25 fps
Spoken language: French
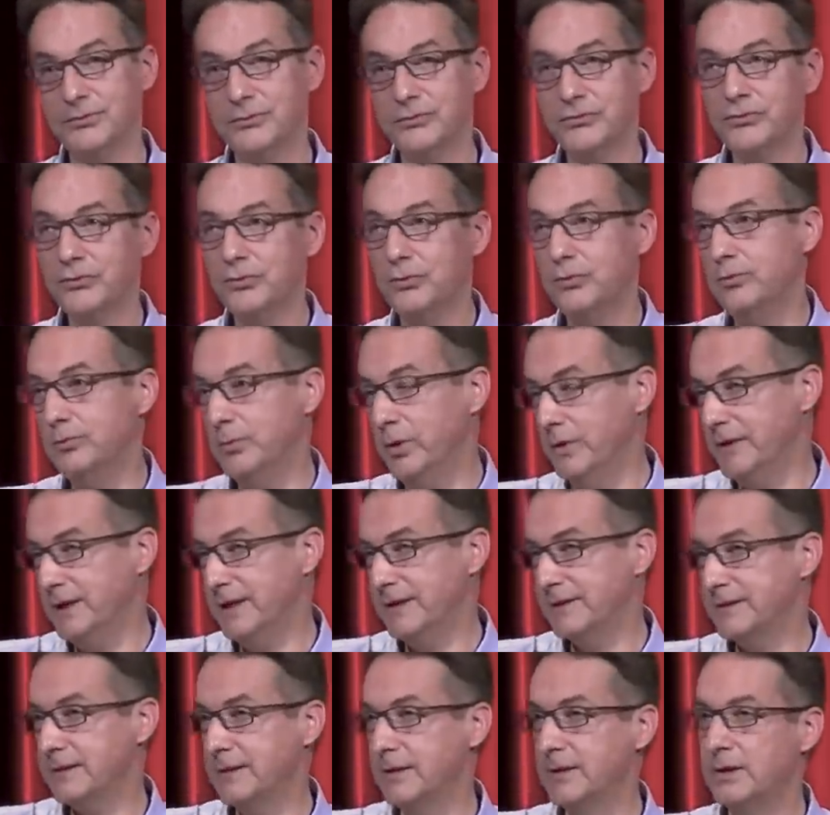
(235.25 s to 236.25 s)
sont
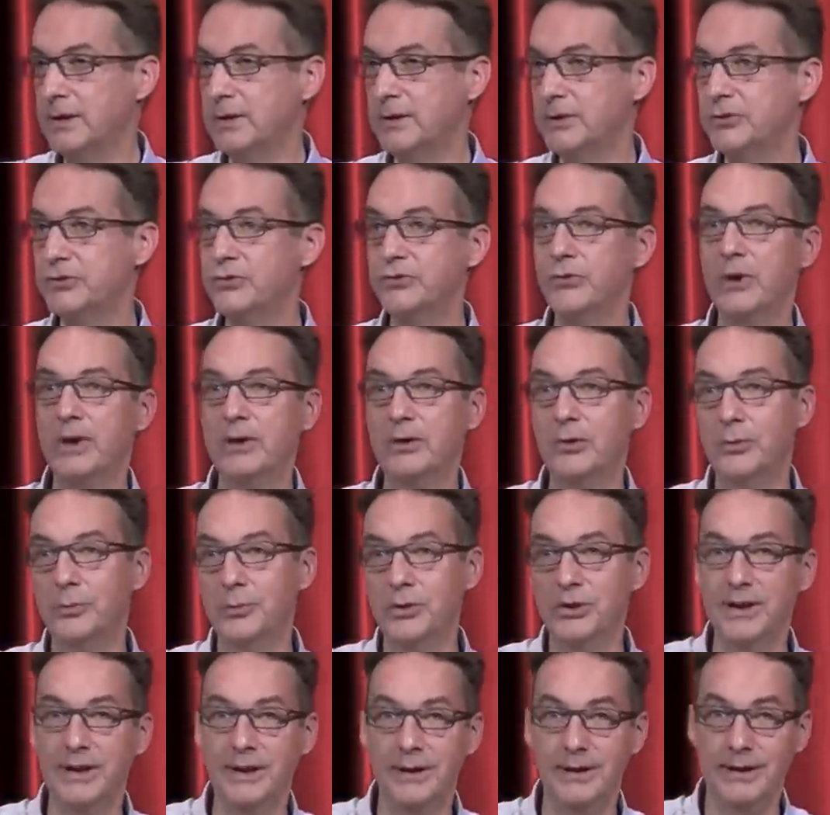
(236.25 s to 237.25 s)
mauvaises, soit que le
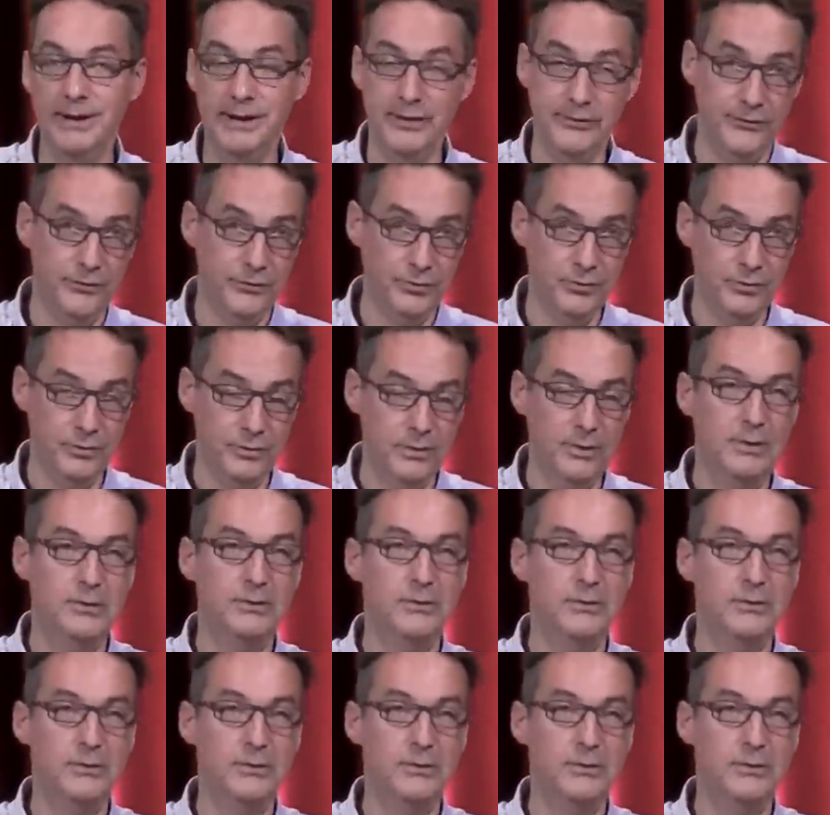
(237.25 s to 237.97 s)
modèle est faux.